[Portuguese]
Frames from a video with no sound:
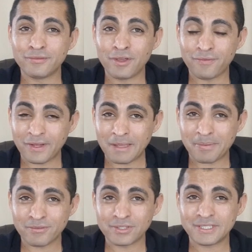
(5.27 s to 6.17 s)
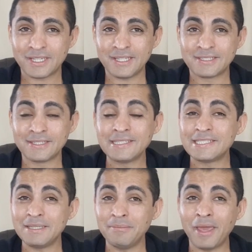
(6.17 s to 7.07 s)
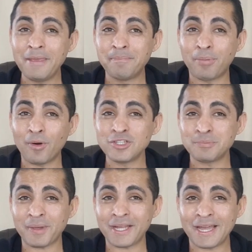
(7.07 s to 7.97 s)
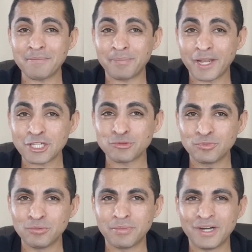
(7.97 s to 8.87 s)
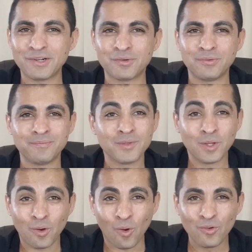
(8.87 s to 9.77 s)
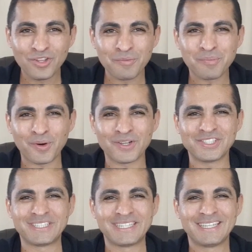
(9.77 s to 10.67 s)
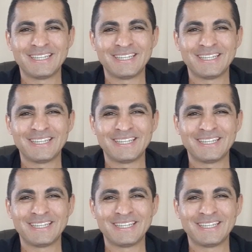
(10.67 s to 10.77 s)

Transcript: venho falar para vocês se MEI pode pegar empréstimo no banco ou não pode.